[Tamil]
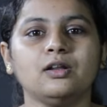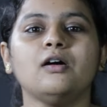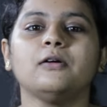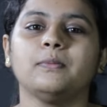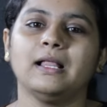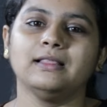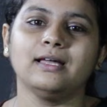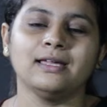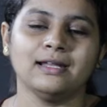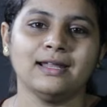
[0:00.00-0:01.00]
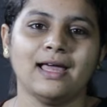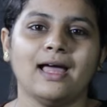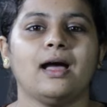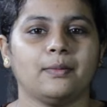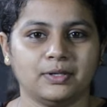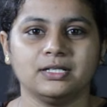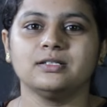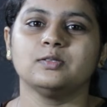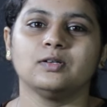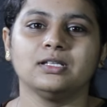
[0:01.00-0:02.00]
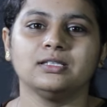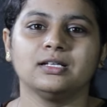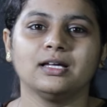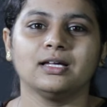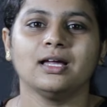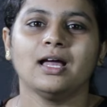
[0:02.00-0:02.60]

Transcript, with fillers: லோக்பால் தான் இல்லை அப்படின்னு சொன்னதுக்கு